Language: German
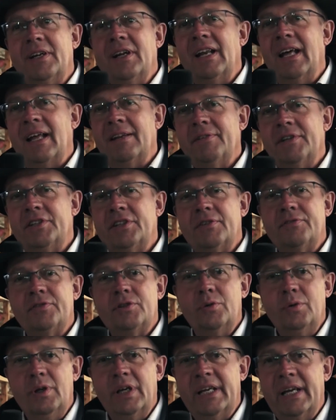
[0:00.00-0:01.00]
einer
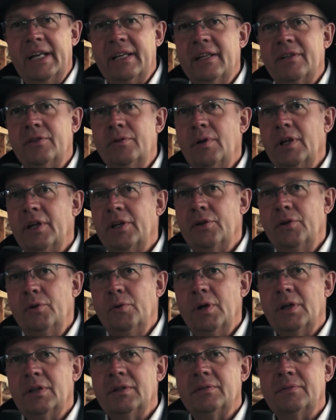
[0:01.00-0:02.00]
Landwirtschaftsschule geht natürlich
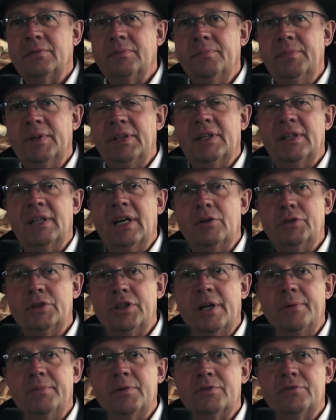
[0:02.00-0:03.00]
nur mit einem
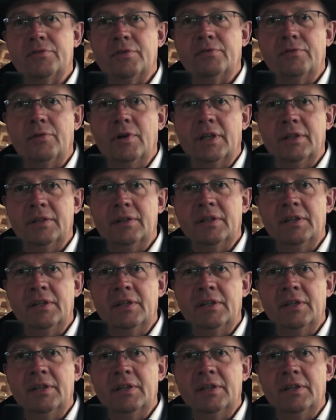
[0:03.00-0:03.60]
Ausschreibungsverfahren.